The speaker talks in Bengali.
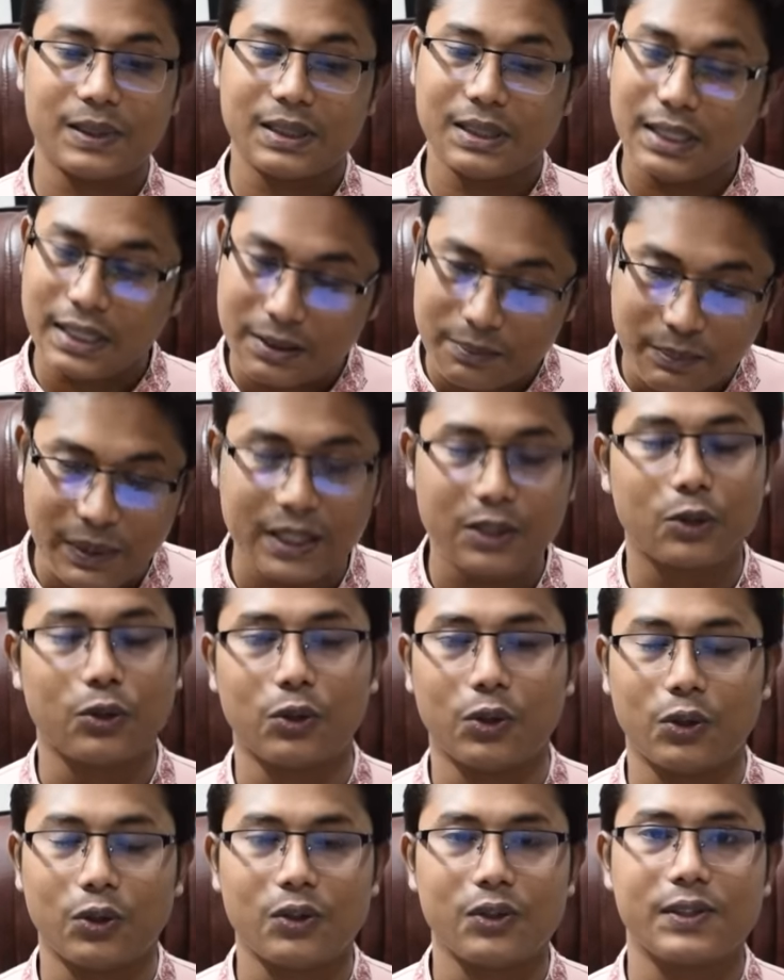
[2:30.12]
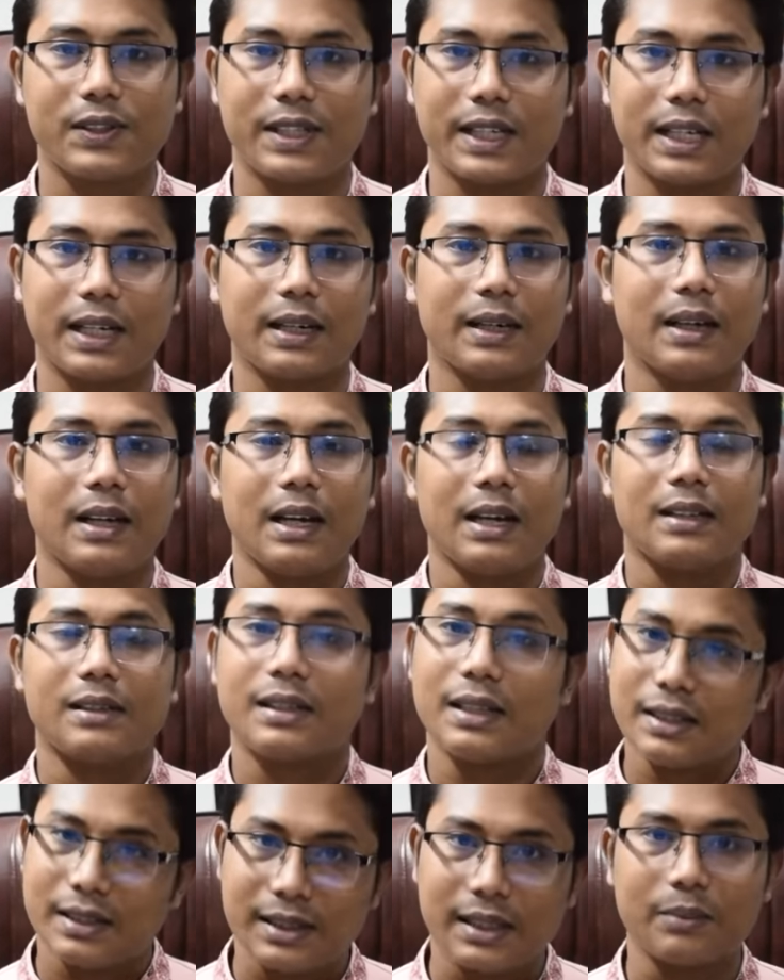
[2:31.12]
ট্রিটমেন্টগুলো যে
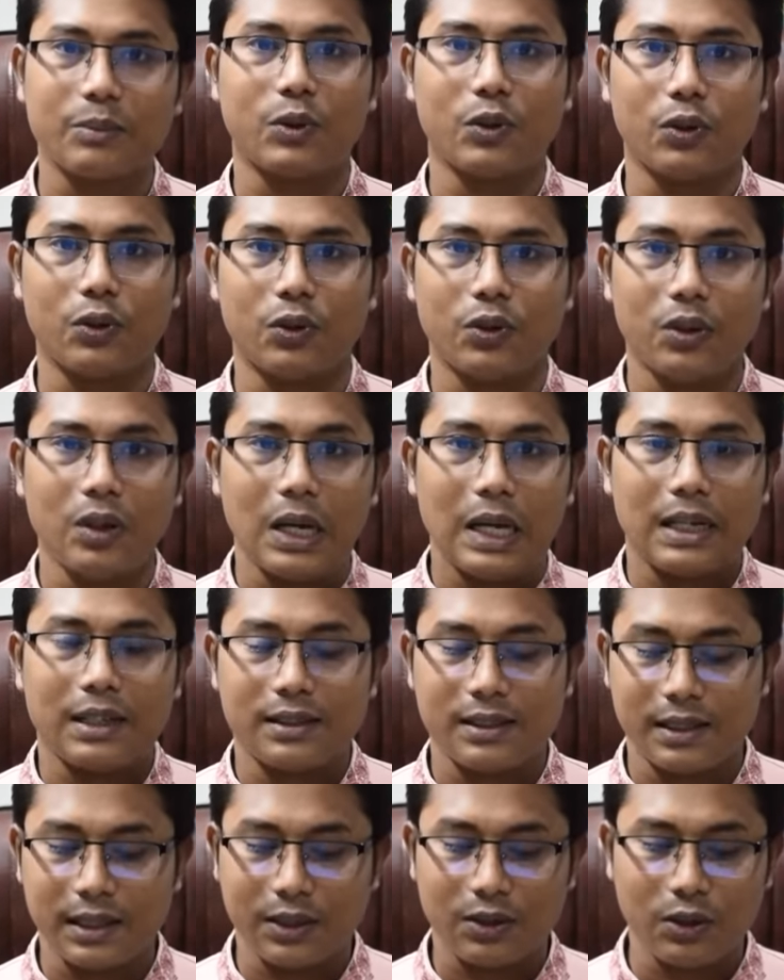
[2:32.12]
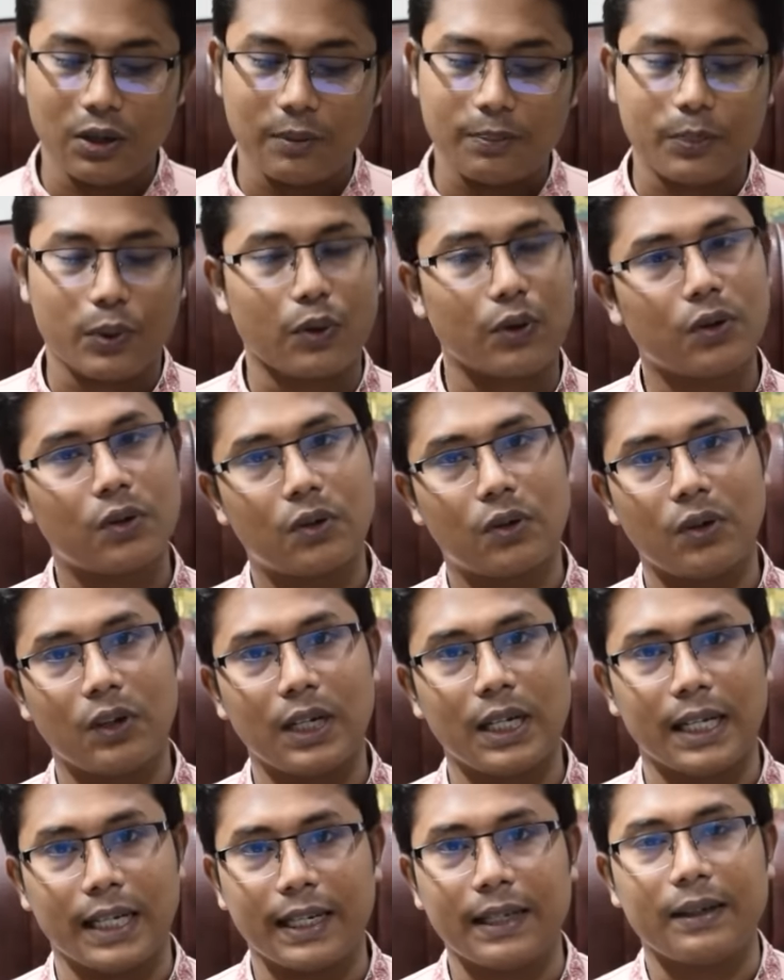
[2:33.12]
সিস্টেমগুলো যেগুলো প্রয়োগ
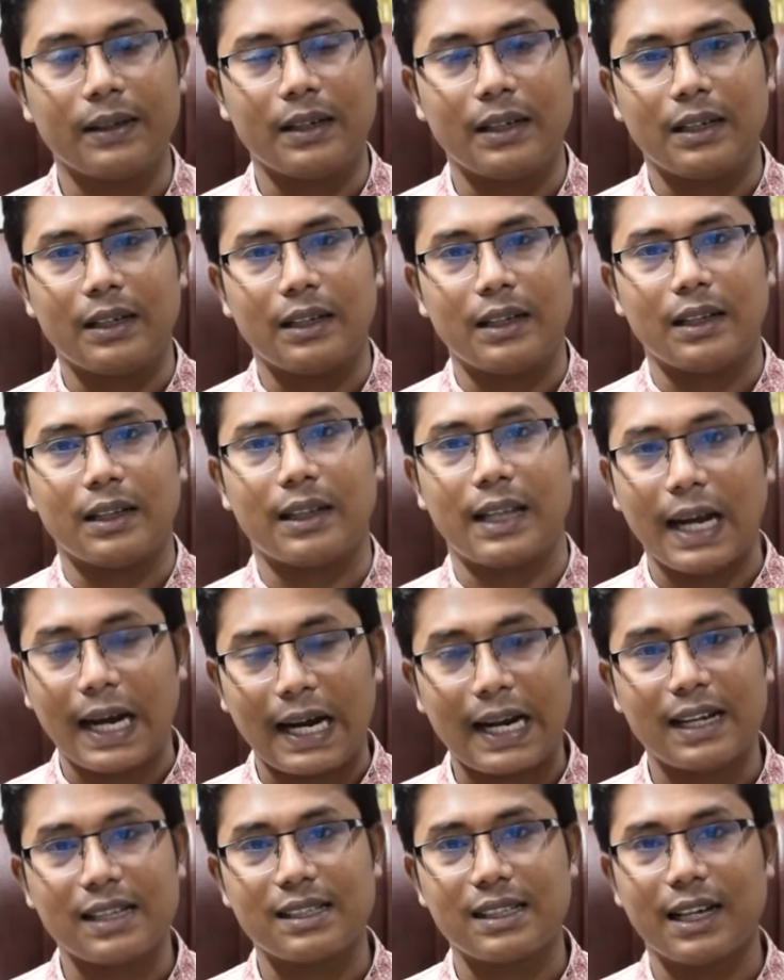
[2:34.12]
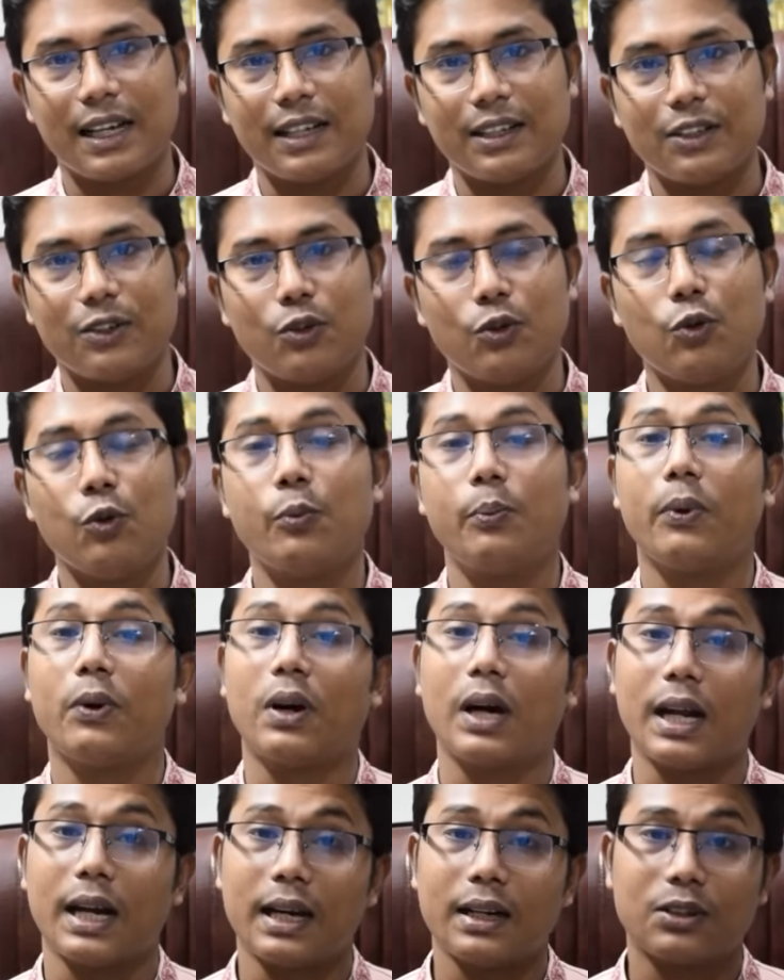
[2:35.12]
করলে দেখা যায়
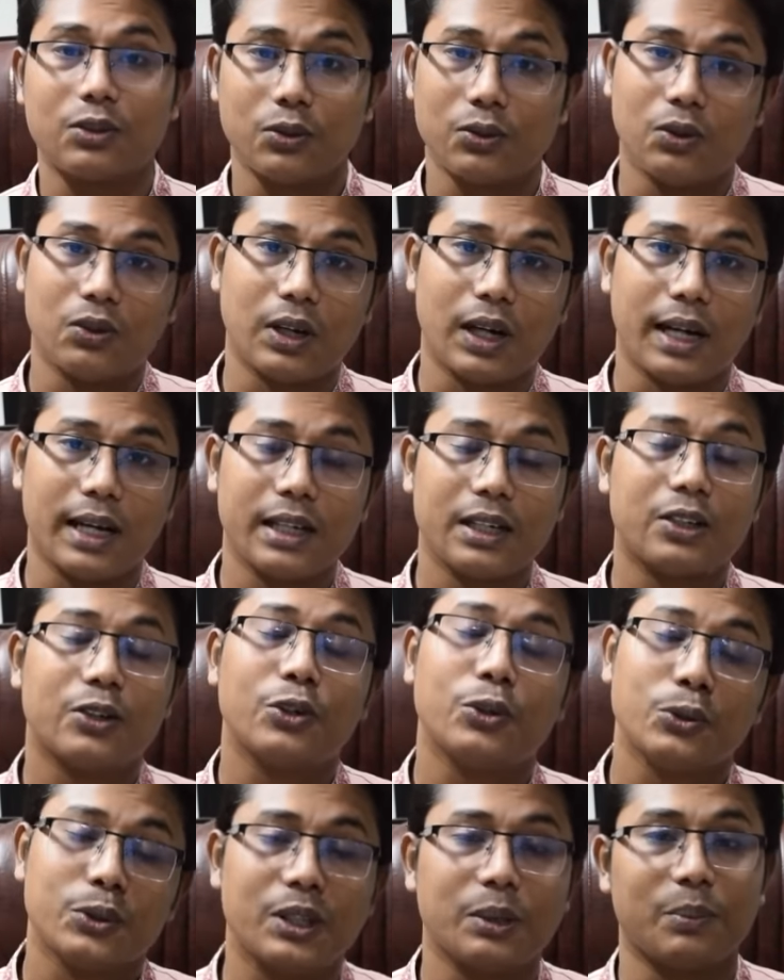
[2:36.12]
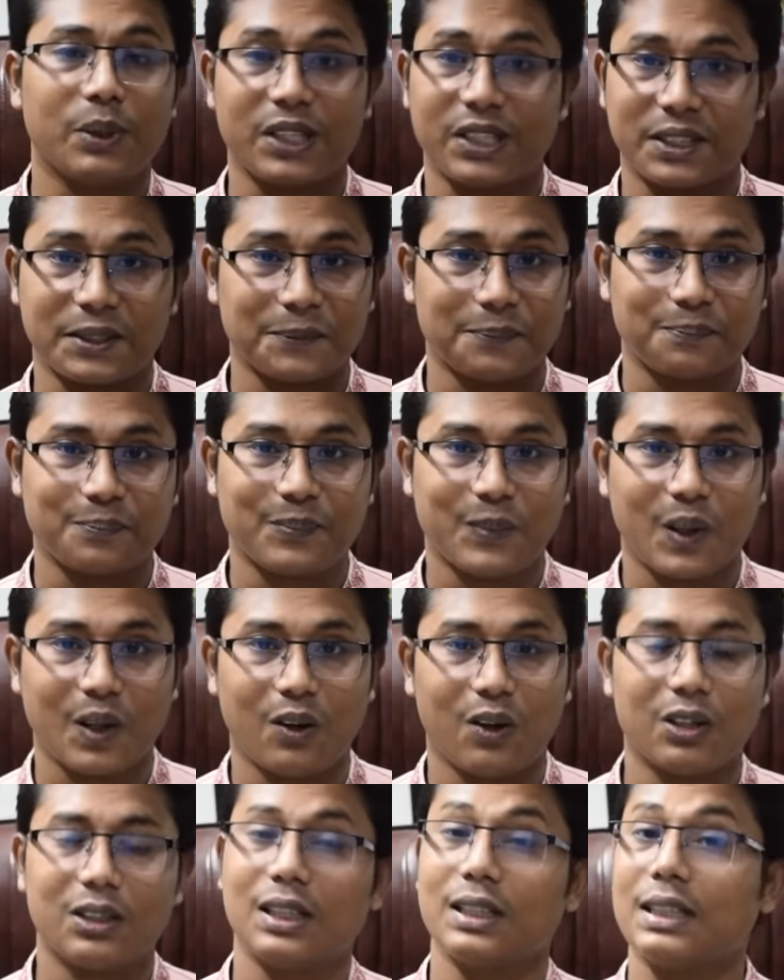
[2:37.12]
উপকারের তুলনায় ক্ষতি বেশি
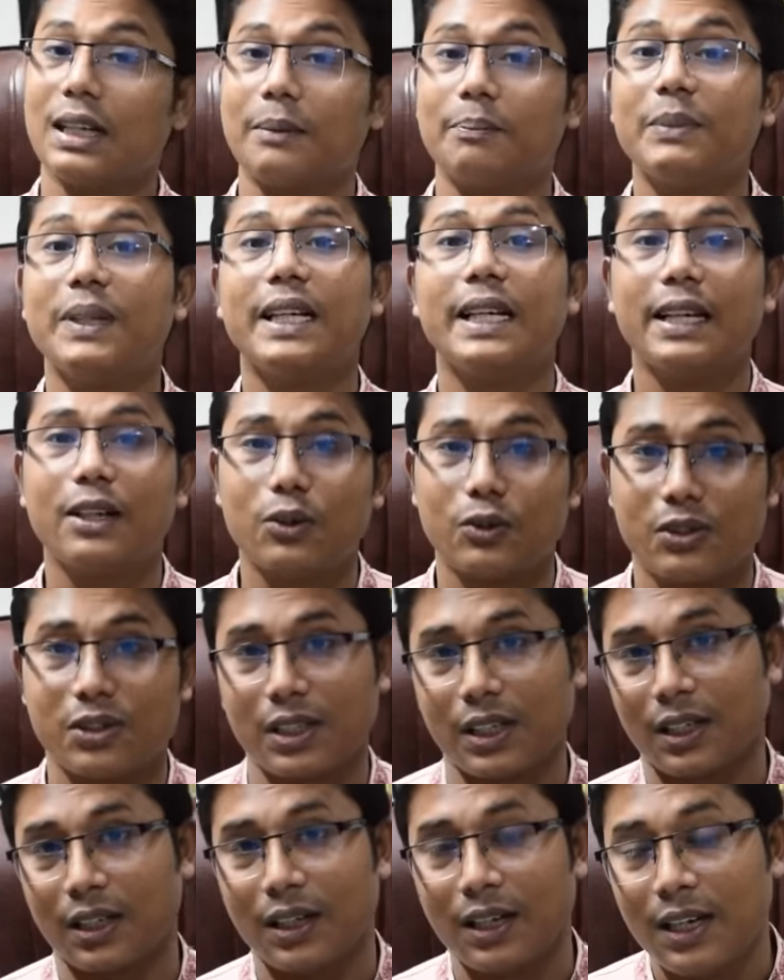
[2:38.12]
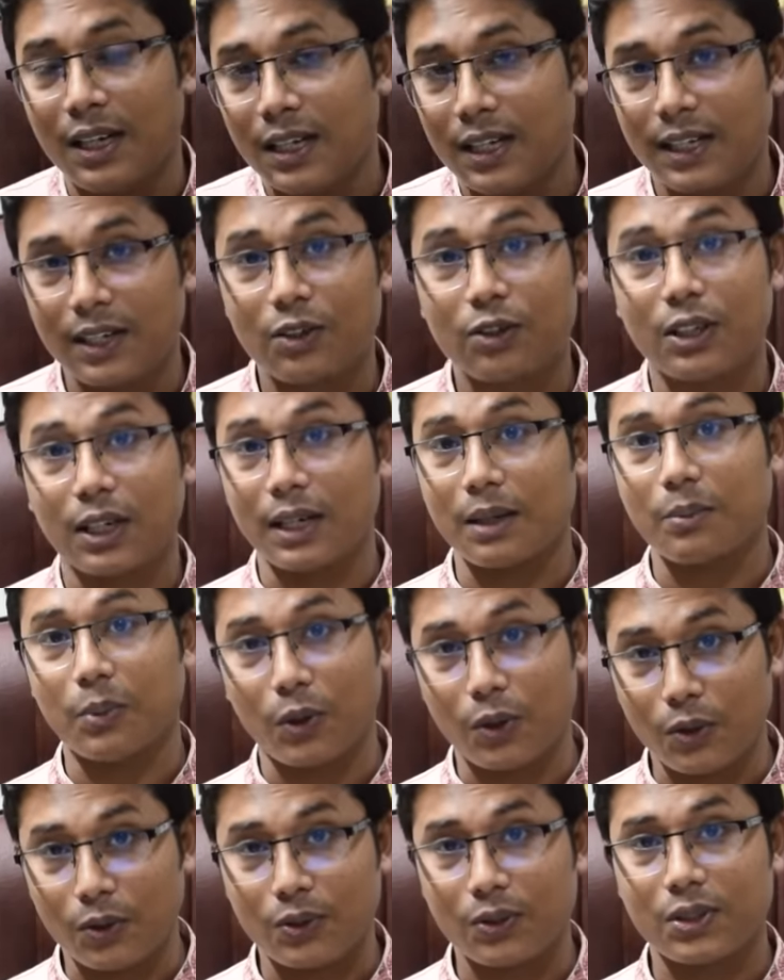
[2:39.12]
অর্থাৎ আপনি কি করছেন লিঙ্গটাকে
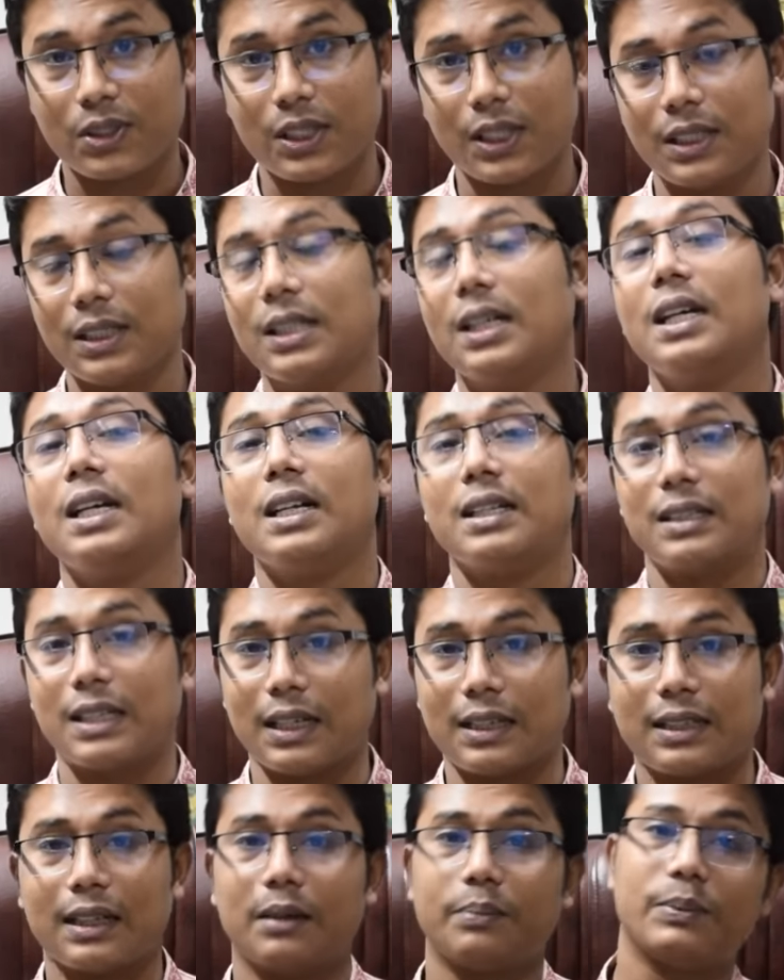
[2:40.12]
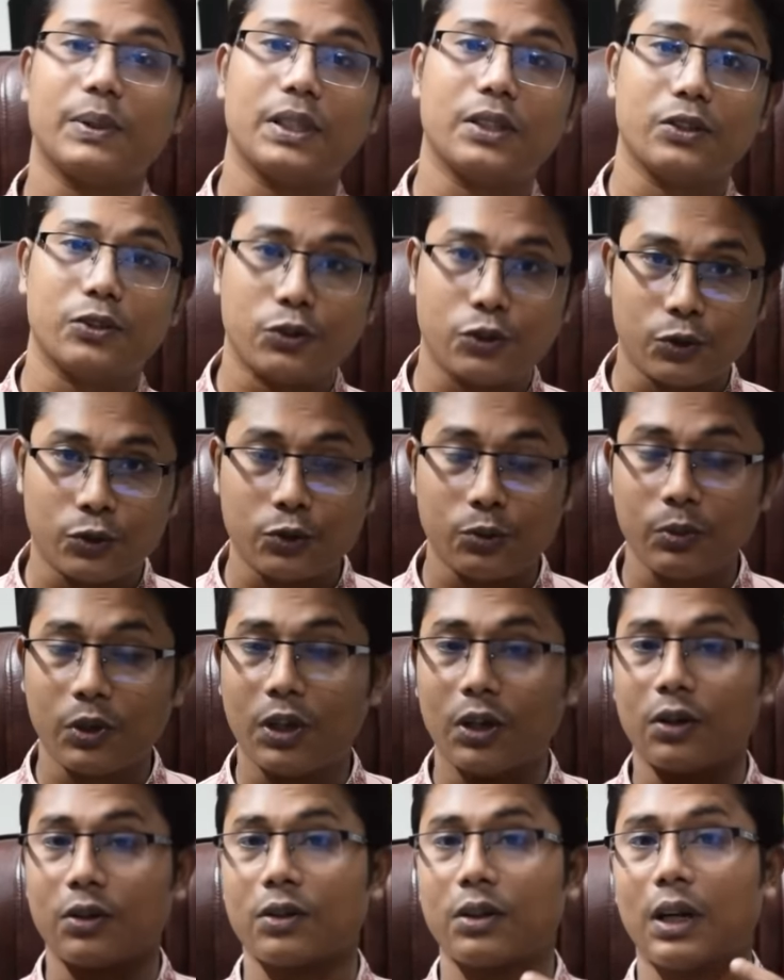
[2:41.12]
বড় করছেন যাতে আপনি
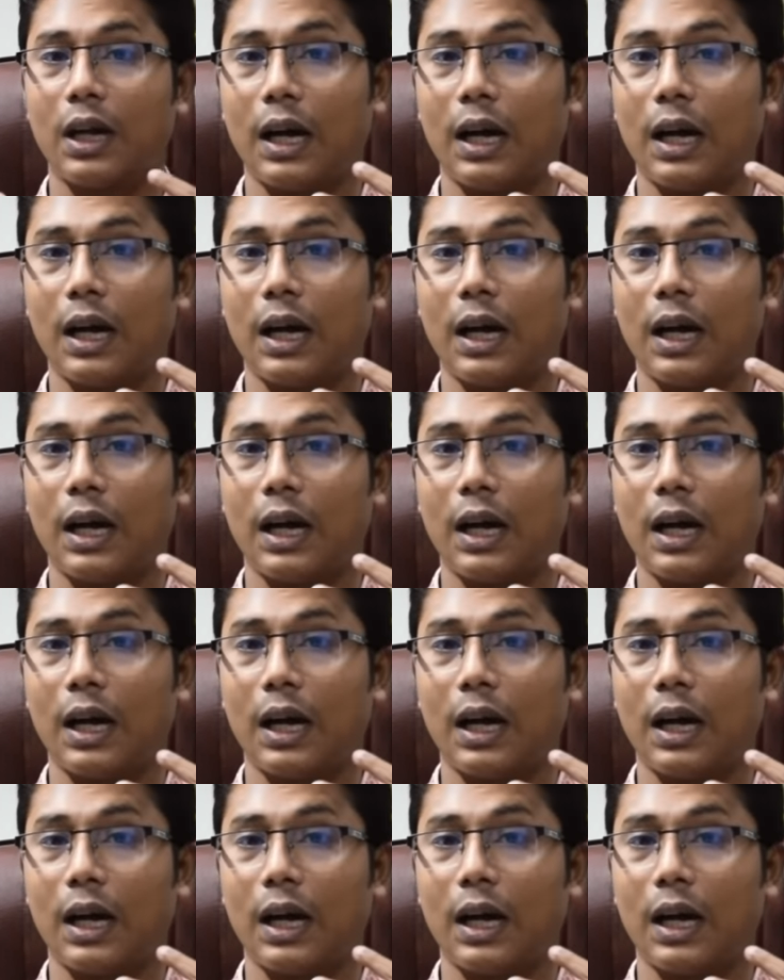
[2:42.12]
যৌনমিলন